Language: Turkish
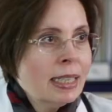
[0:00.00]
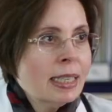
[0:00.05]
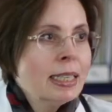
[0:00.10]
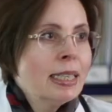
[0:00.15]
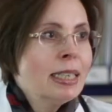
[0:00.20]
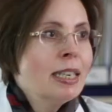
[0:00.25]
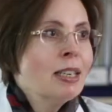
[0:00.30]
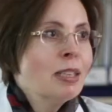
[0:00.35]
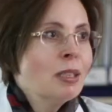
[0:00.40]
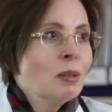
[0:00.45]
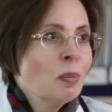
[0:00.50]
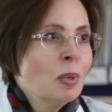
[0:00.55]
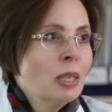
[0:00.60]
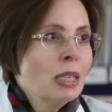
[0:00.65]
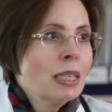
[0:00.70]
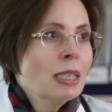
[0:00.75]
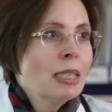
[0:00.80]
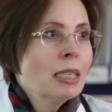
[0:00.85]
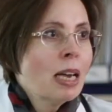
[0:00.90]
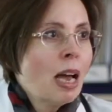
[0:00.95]
hiç
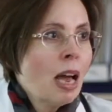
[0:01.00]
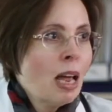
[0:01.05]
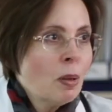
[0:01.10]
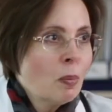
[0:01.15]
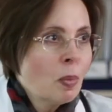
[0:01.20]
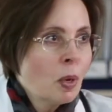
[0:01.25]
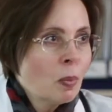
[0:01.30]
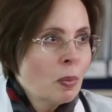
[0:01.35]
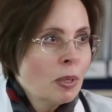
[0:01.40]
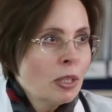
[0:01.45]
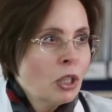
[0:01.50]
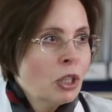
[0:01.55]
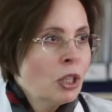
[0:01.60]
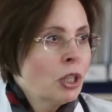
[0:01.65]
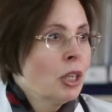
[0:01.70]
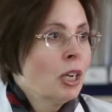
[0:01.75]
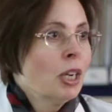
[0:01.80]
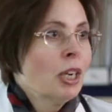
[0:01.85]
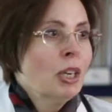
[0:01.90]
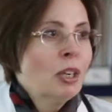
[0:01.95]
yakınmanız kalmamış,
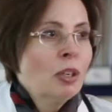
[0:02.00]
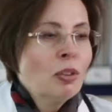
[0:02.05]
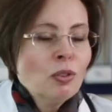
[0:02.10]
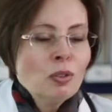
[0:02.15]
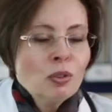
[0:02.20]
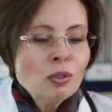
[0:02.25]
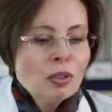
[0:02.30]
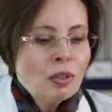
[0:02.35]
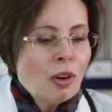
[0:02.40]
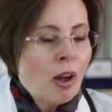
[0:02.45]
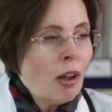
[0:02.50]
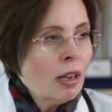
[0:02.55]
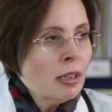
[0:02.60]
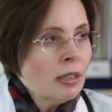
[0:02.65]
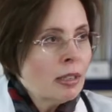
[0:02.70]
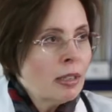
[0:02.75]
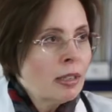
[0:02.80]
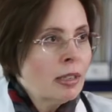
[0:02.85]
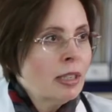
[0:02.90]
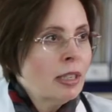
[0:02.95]

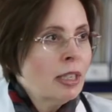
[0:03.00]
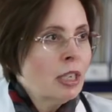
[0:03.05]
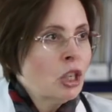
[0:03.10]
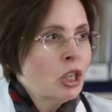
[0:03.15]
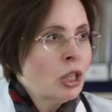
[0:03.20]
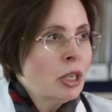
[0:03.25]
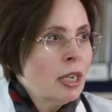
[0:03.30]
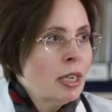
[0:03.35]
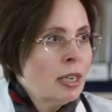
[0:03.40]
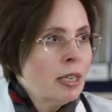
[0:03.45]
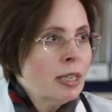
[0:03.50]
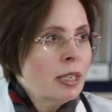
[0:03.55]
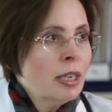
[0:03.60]
rahat e, işlerinizi